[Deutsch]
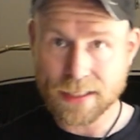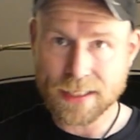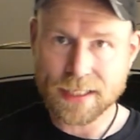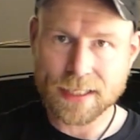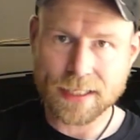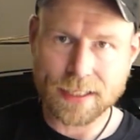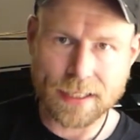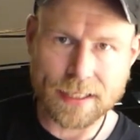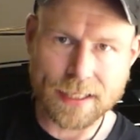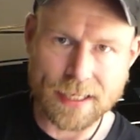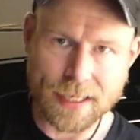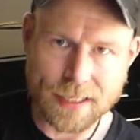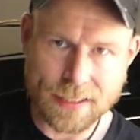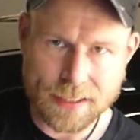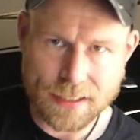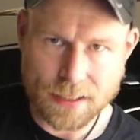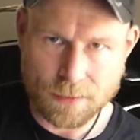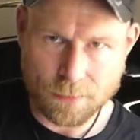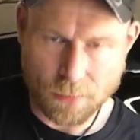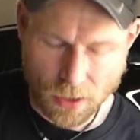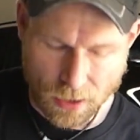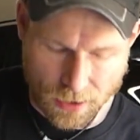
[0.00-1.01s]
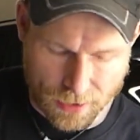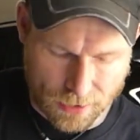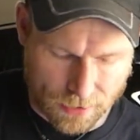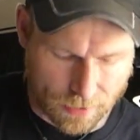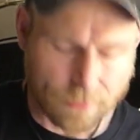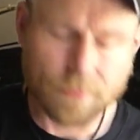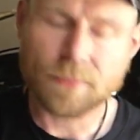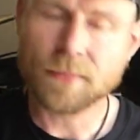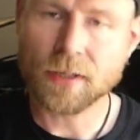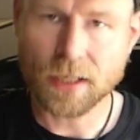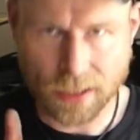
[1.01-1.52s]
linken jetzt mal,
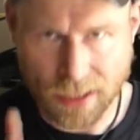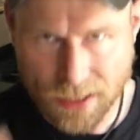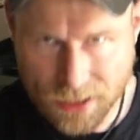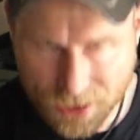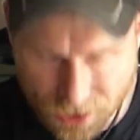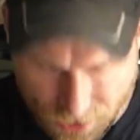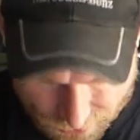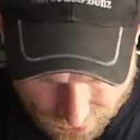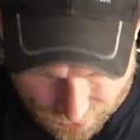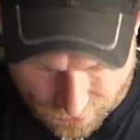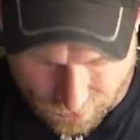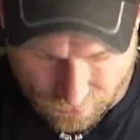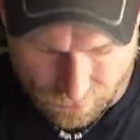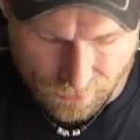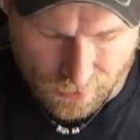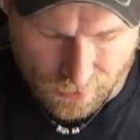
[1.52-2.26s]
den rechten